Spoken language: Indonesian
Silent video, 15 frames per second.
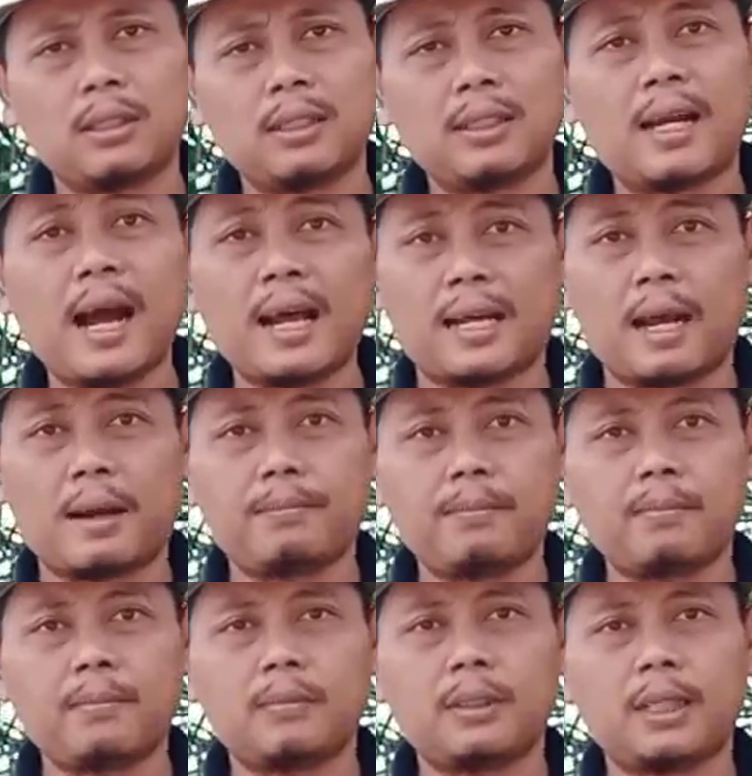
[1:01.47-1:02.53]
garam
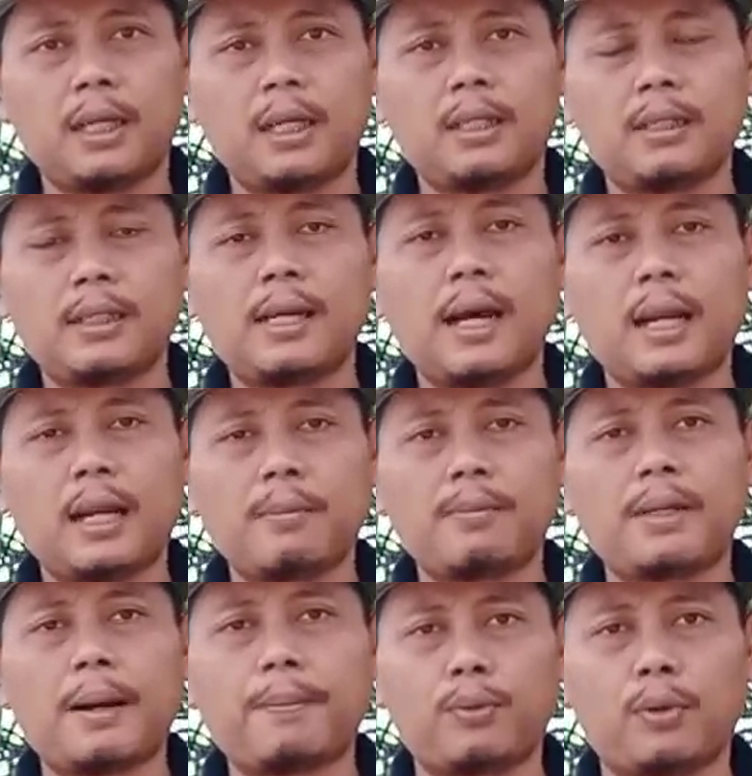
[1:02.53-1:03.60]
ya, garam
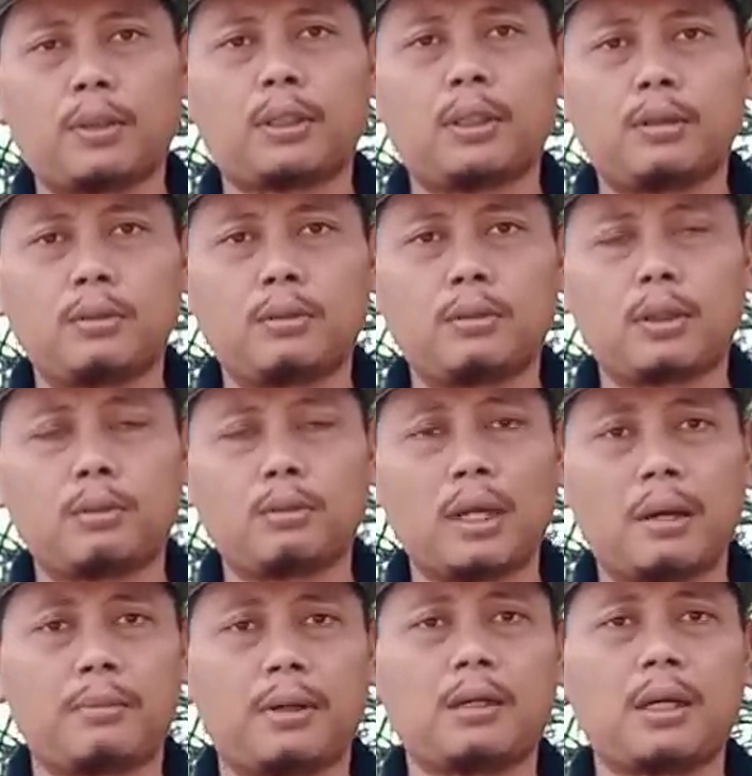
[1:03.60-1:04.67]
dapur
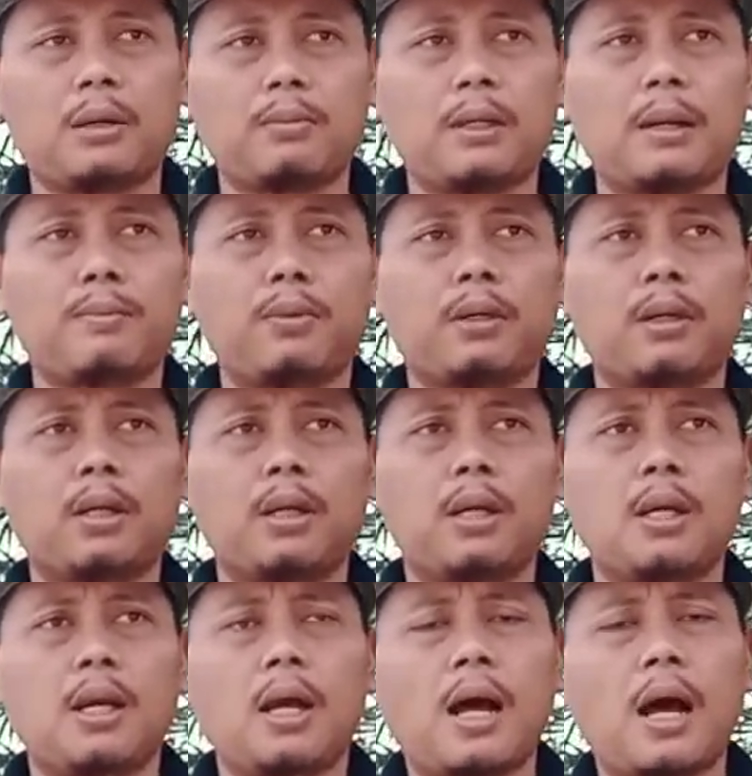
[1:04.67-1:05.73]
terutama garam dapur.
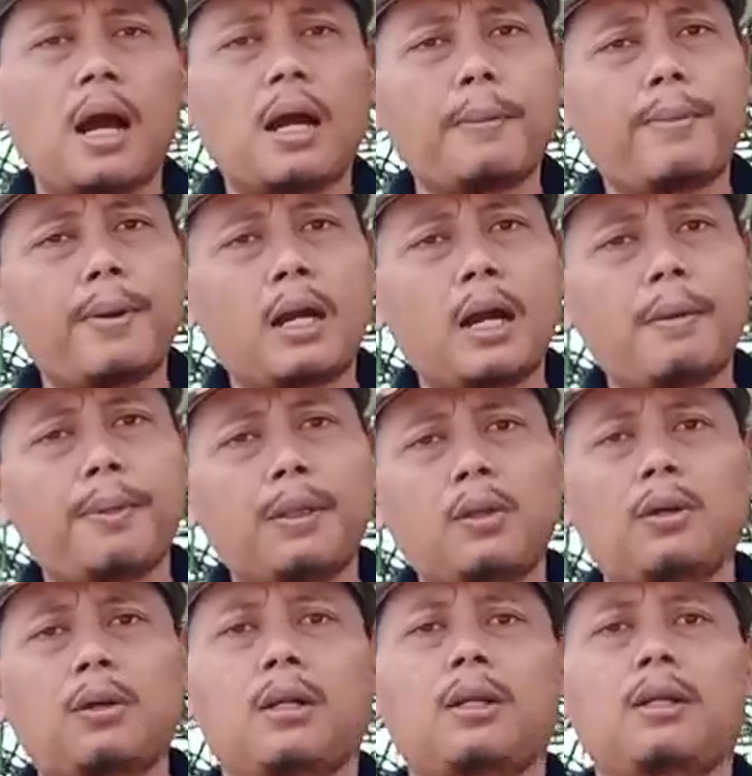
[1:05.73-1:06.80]
Apakah
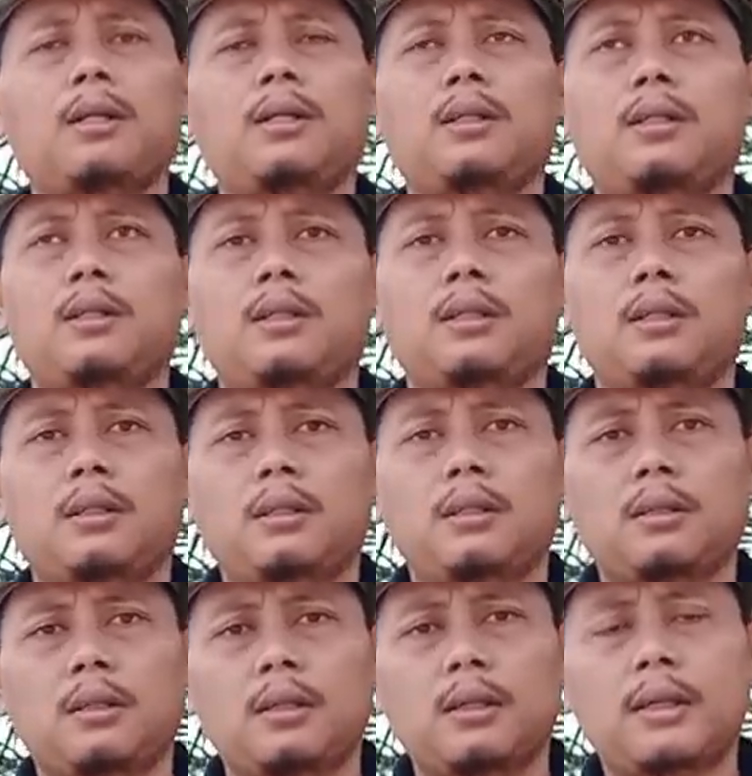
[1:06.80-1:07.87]
betul
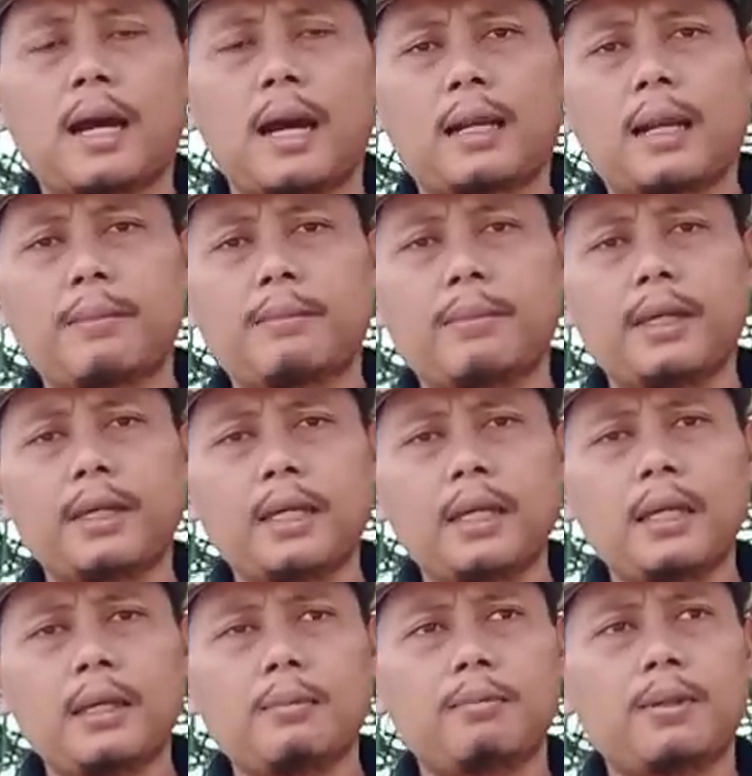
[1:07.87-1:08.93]
garam
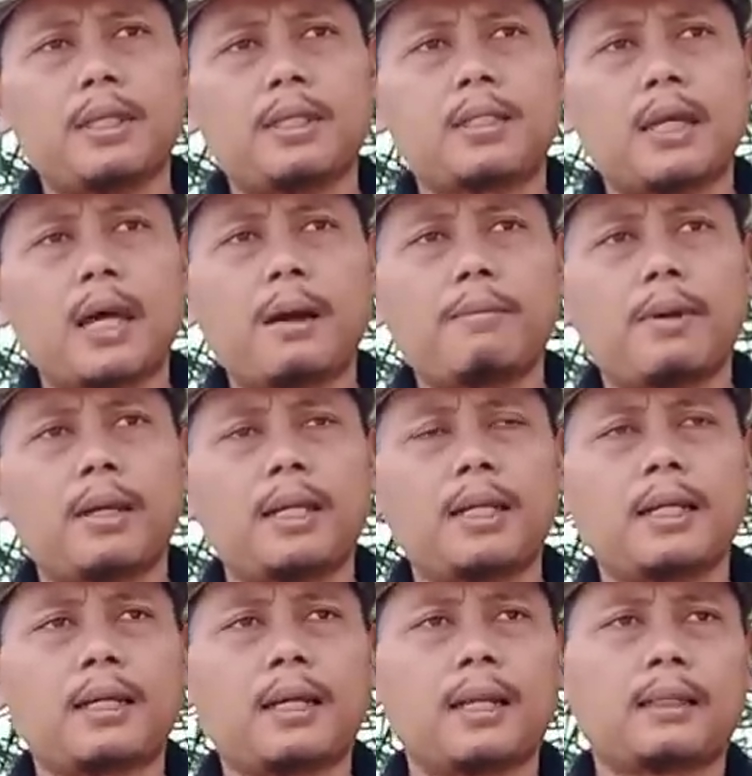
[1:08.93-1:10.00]
ini bisa
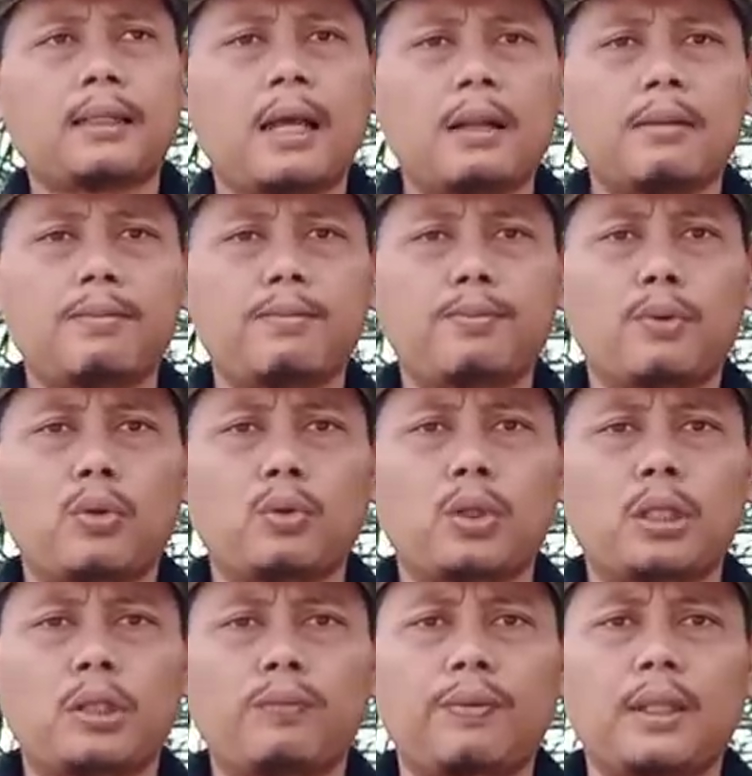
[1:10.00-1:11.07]
meningkatkan
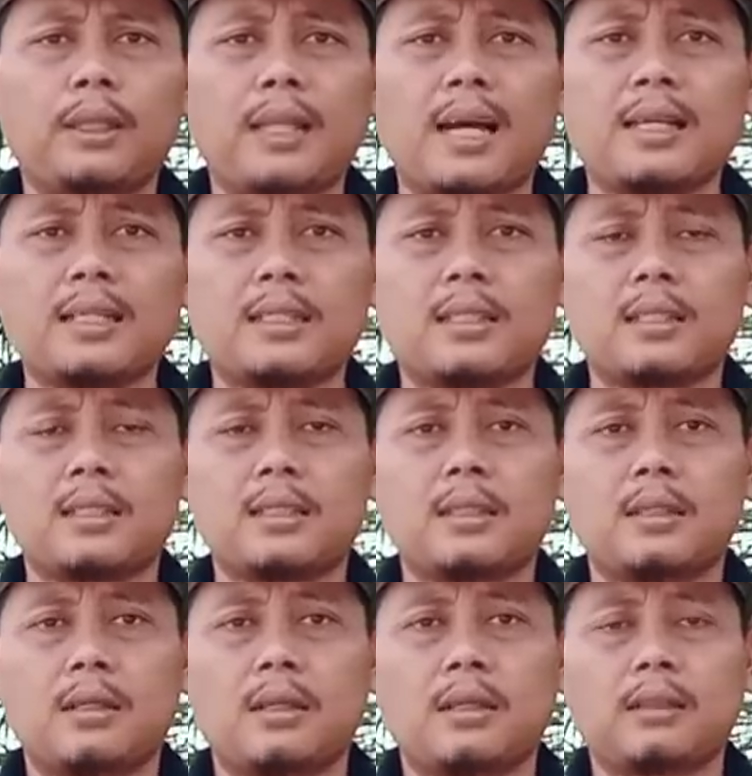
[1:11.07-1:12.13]
produktivitas
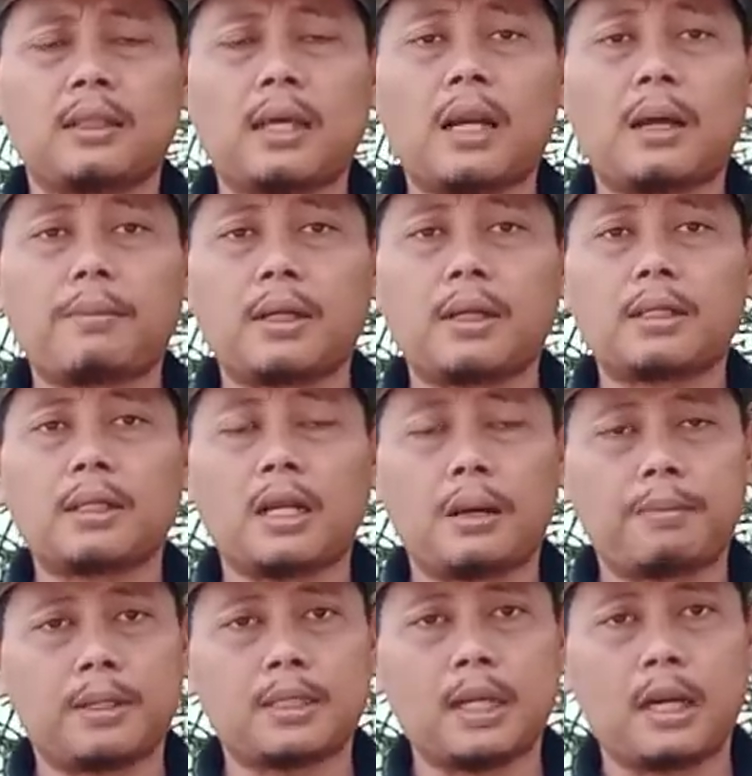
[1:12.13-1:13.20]
tanaman
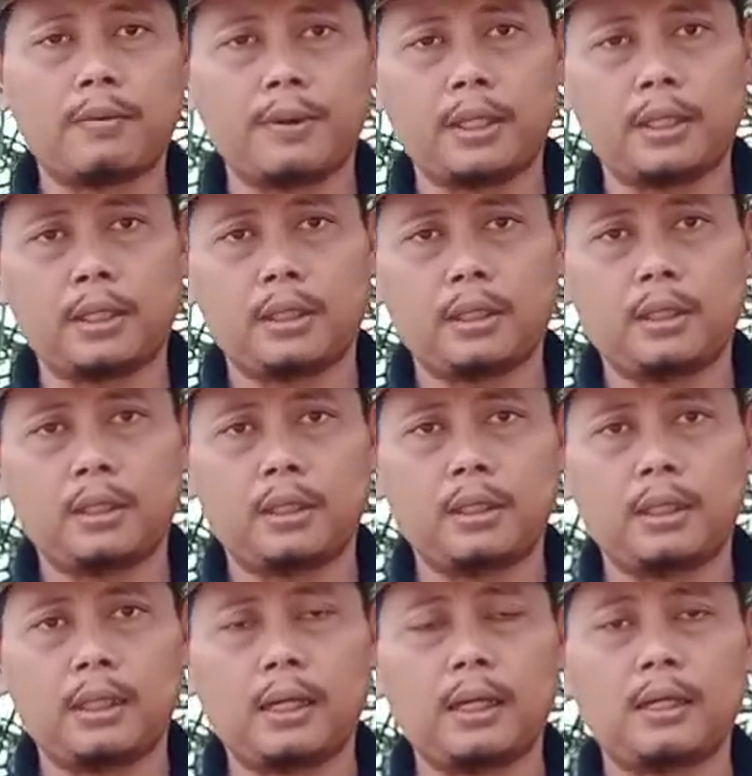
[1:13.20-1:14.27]
kelapa sawit
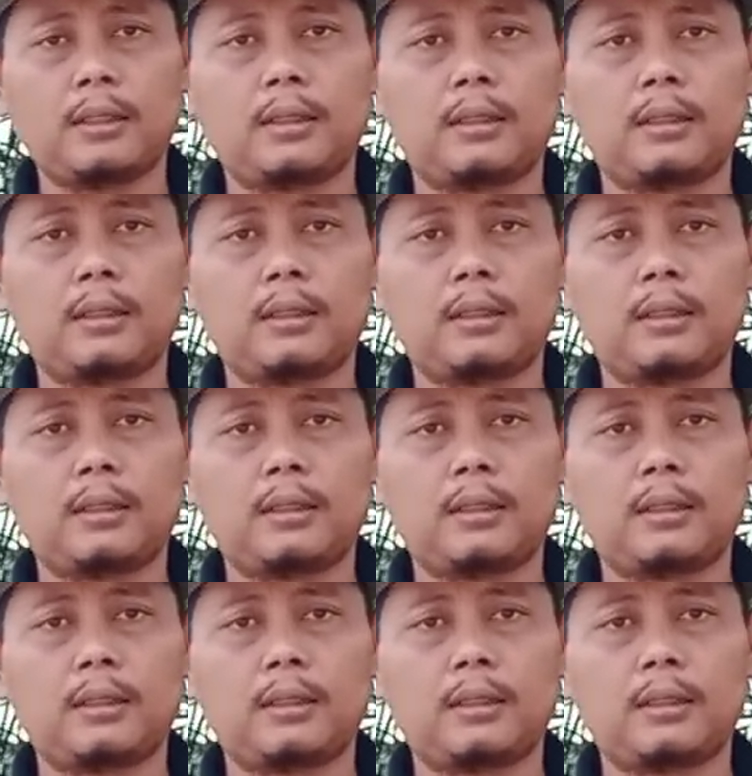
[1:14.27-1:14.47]
ya?